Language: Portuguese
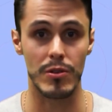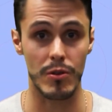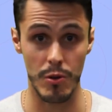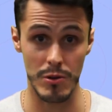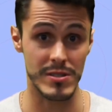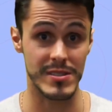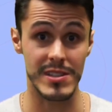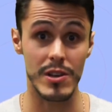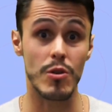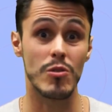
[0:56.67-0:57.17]

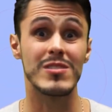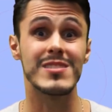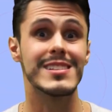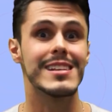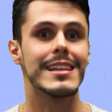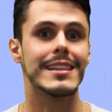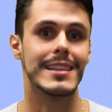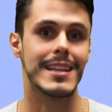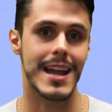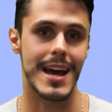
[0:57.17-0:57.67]
ou se
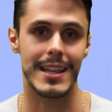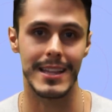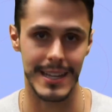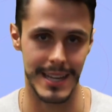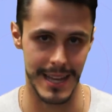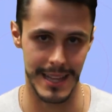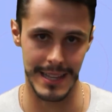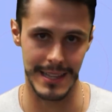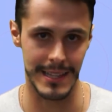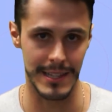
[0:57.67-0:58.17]
concentrar
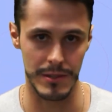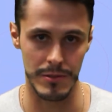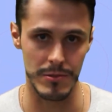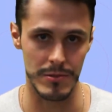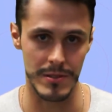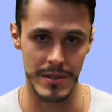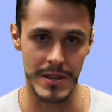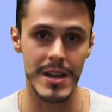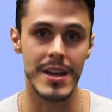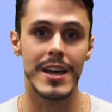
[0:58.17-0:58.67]
naquela
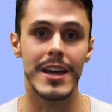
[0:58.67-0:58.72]
leitura.